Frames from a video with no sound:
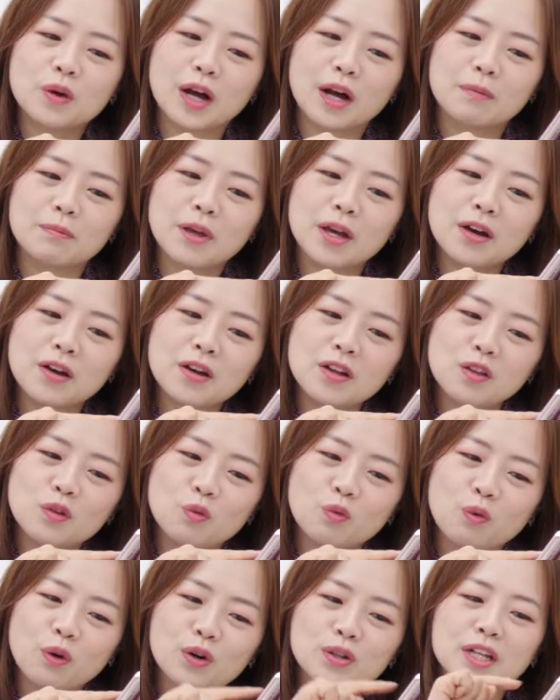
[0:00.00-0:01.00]

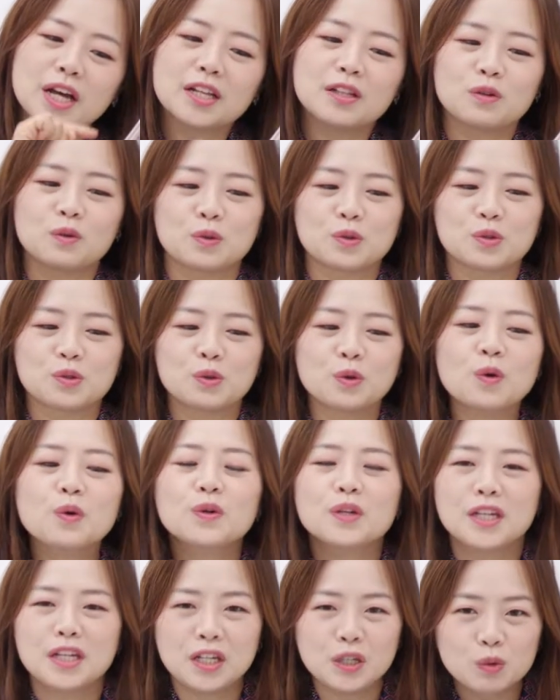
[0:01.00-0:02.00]
가면 원하는
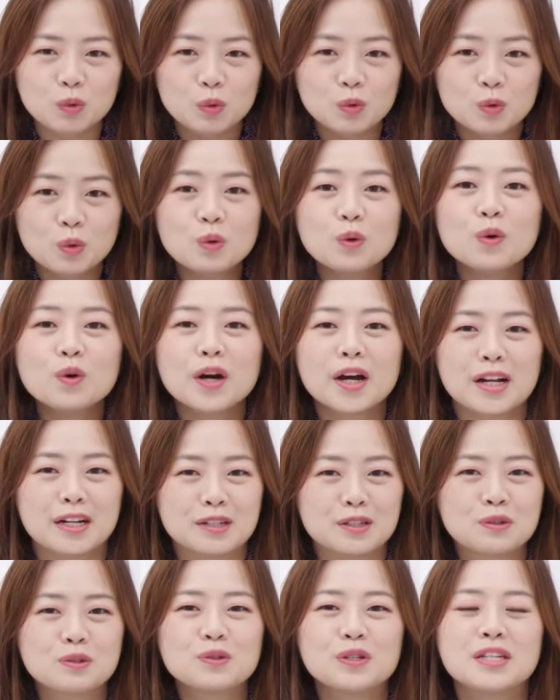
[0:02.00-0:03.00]
곳으로 이동도
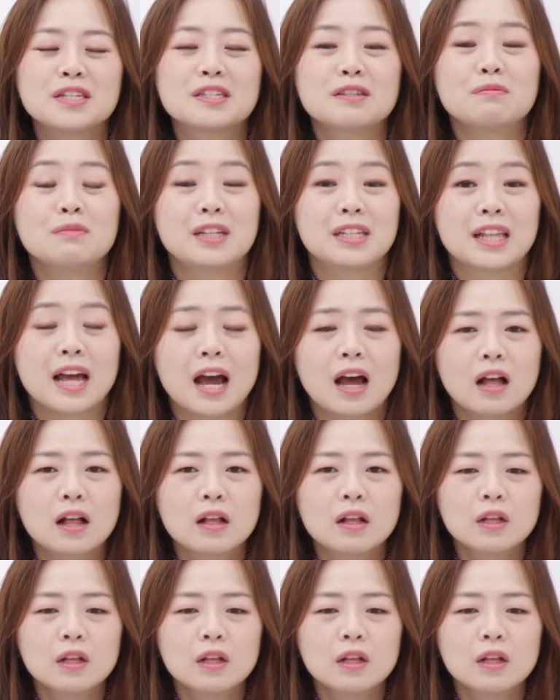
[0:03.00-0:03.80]
할 수 있습니다.